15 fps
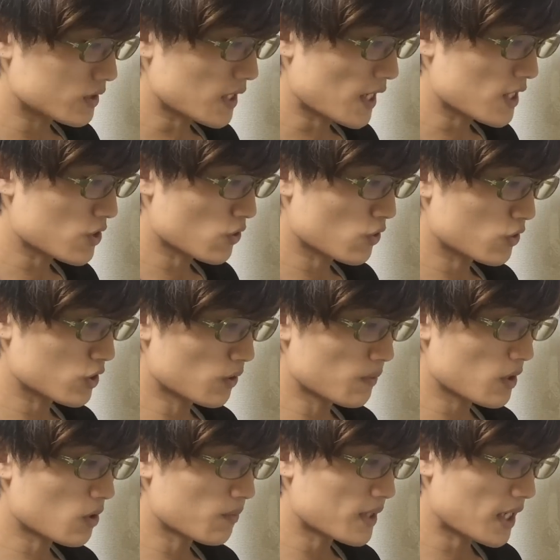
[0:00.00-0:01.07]
最初の読
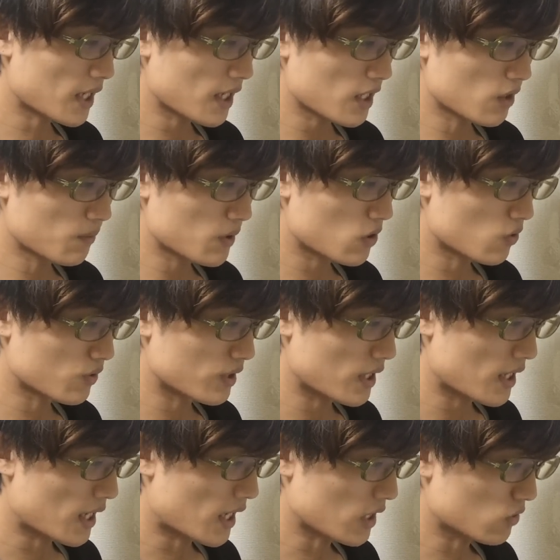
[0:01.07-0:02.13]
み込みだけ読み込ん
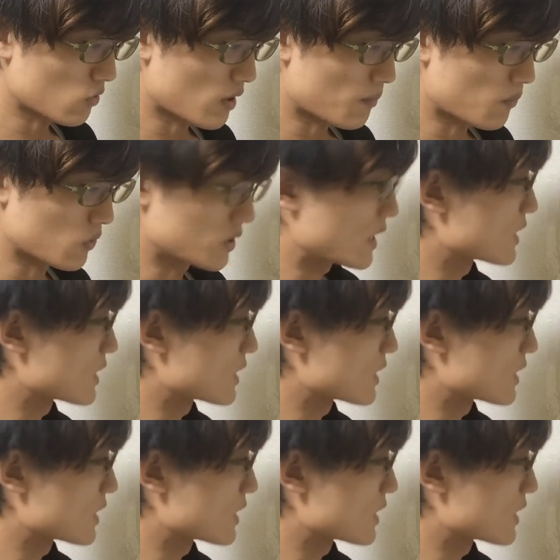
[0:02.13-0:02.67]
であとはもう